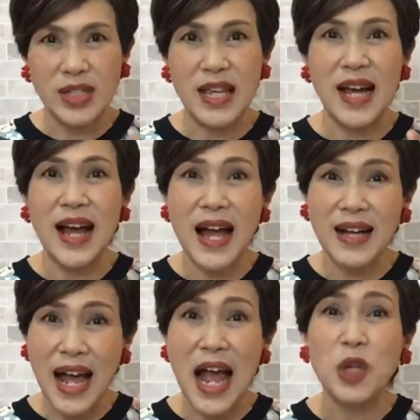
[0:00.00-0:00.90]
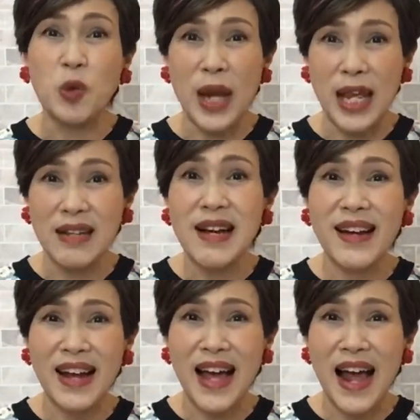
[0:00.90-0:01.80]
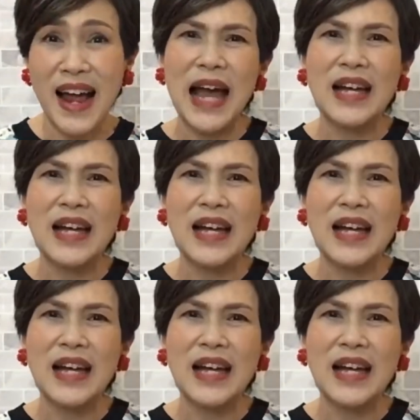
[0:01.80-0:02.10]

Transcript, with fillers: เสียข้างค้างอยู่ในเลือดนะคะ